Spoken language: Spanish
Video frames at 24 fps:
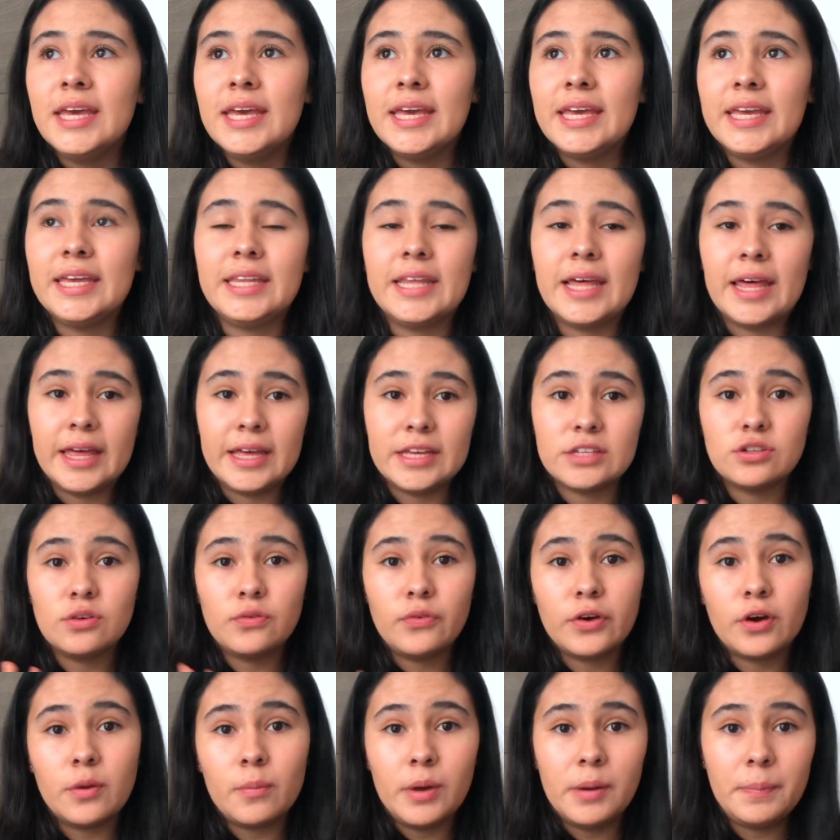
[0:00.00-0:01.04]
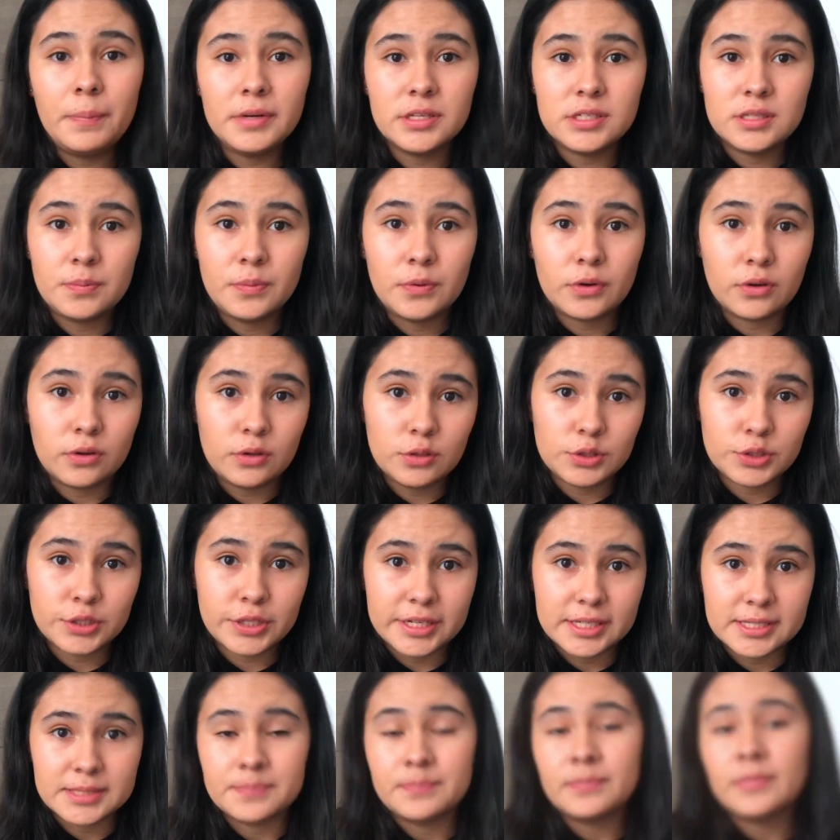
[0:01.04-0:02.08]
Y nada, eso fue como al principio con los
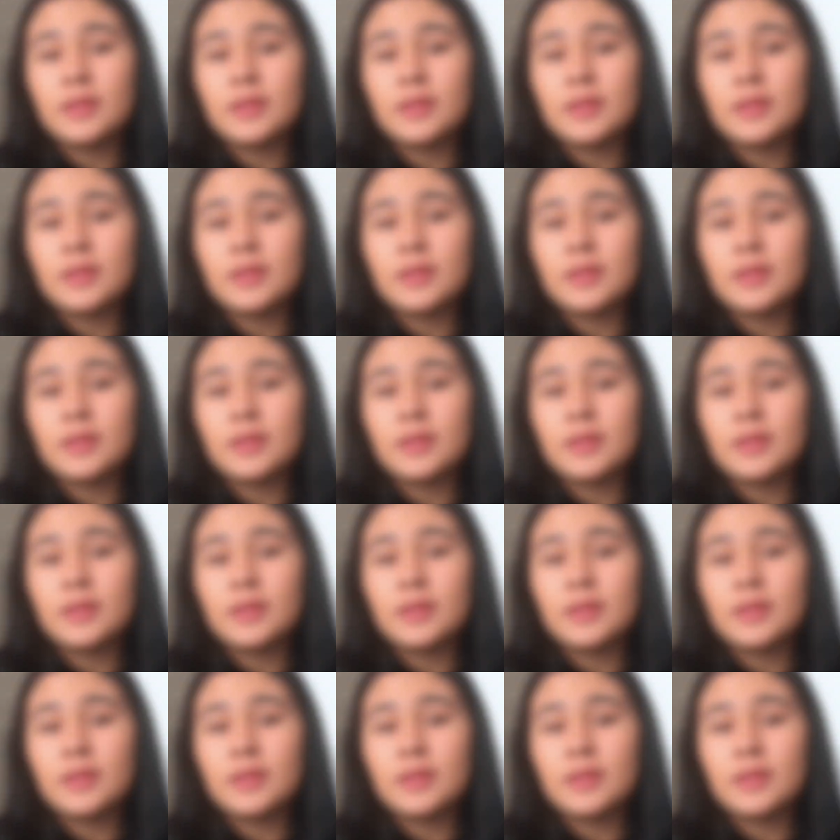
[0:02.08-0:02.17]
tres.